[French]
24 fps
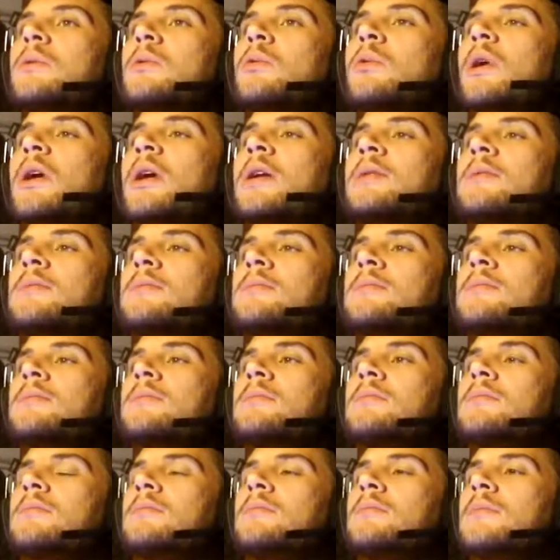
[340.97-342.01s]
Oula.
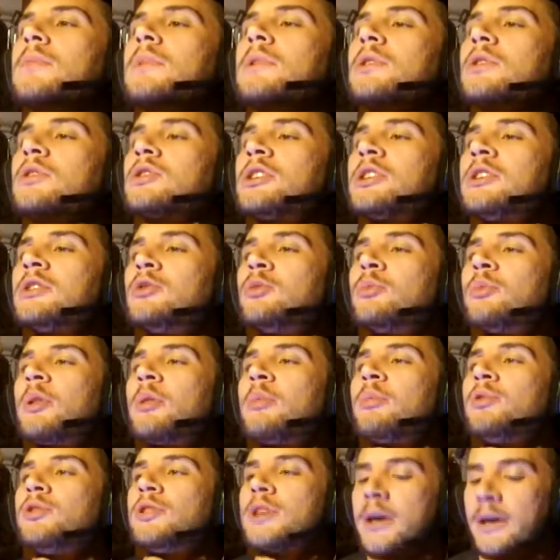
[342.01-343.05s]
Les engins sont pleins de
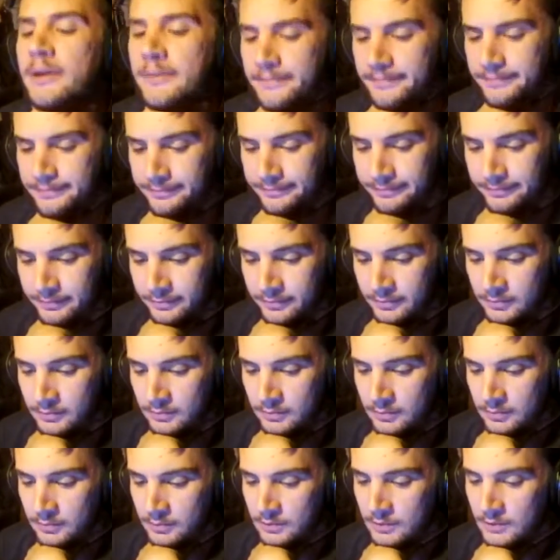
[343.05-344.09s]
poussière.
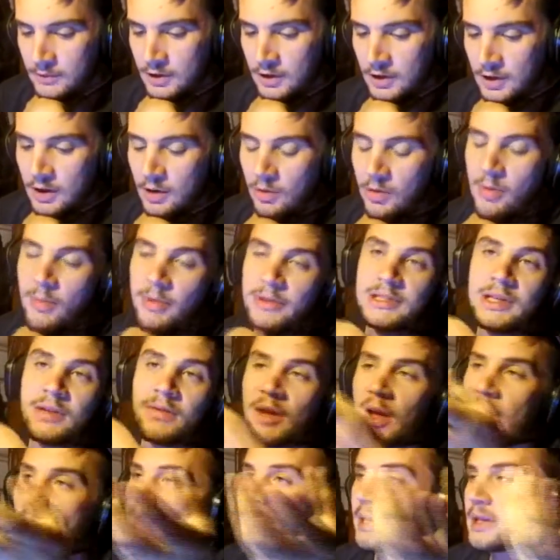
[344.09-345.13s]
Oui, bah ça
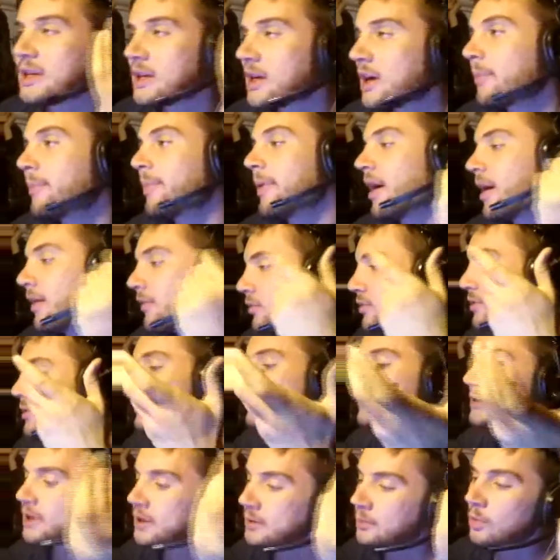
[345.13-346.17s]
va, paniquez pas, vos
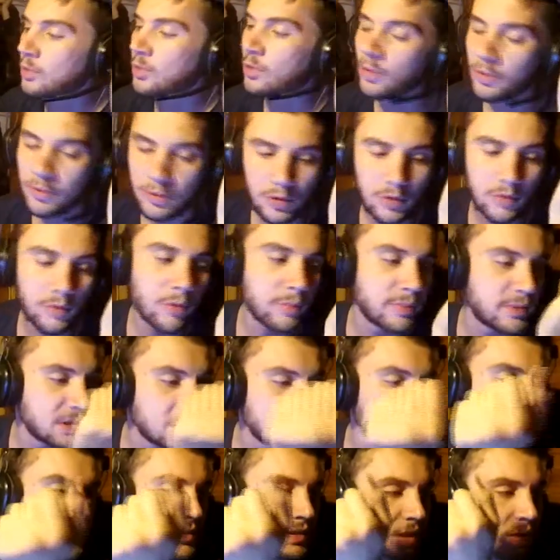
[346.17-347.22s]
ancêtres m'ont connu, vos petits
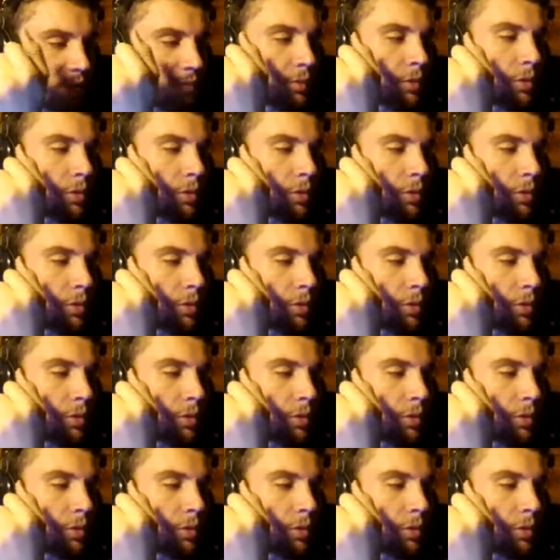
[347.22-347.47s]
ancêtres m'ont